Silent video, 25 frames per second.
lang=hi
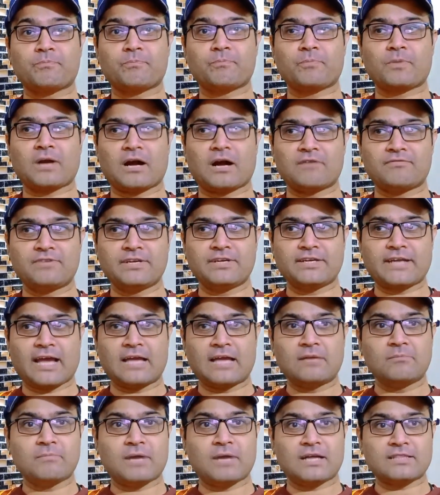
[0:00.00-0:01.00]
काफ़ी
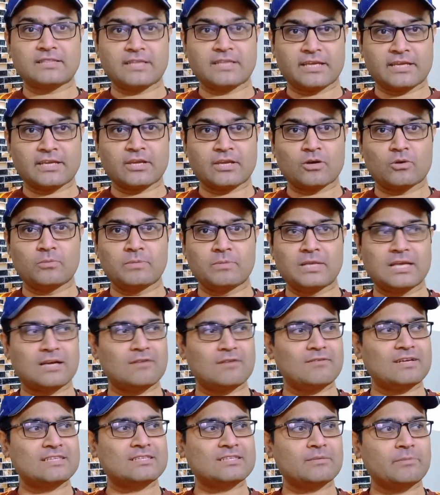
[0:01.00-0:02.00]
टाइम बाद देखने को मिलेगा
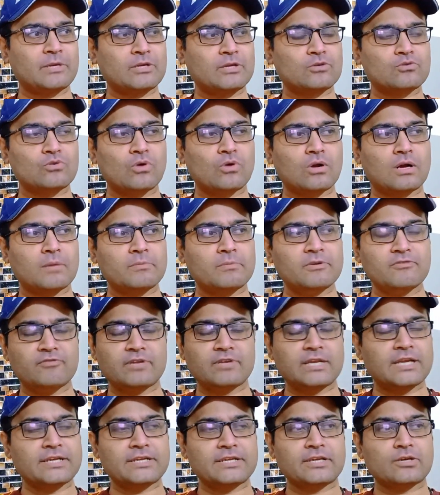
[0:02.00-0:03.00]
वैसे मैंने उनको कभी
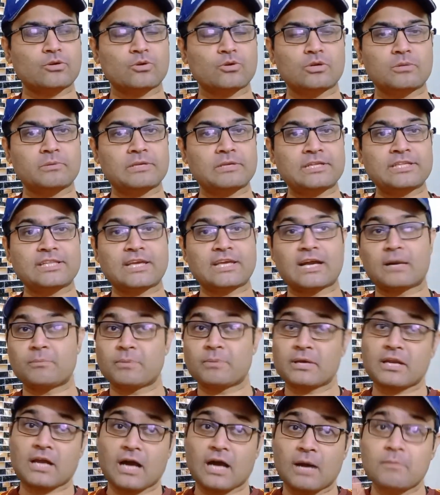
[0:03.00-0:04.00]
विलन के रोल में नहीं देखा
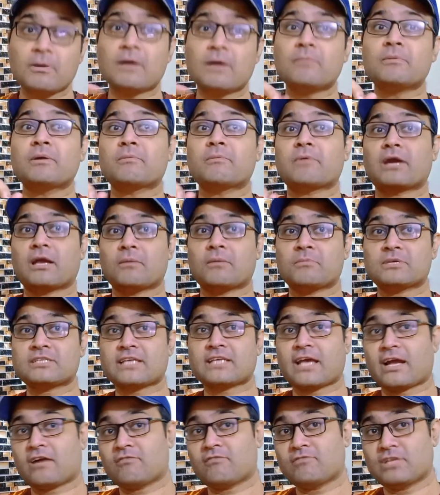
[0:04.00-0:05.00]
पर अब हमें बड़ा मज़ा
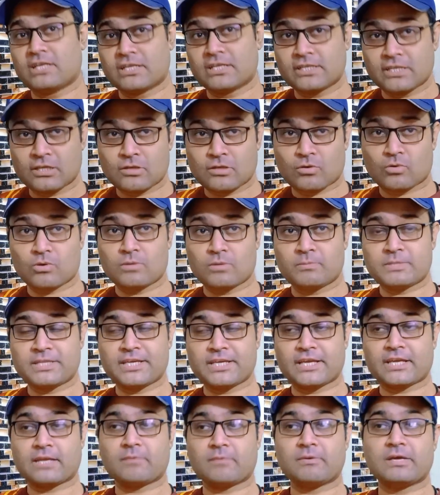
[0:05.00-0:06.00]
आएगा विलन के रोल में
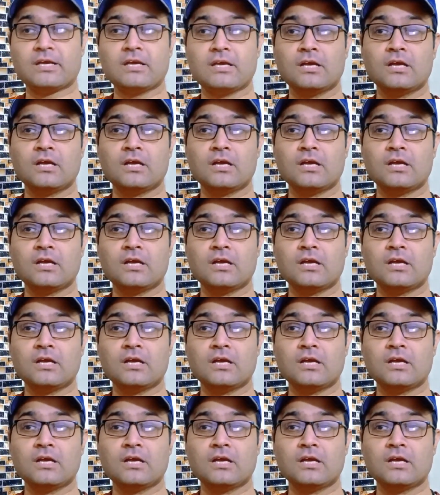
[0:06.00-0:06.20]
देखने में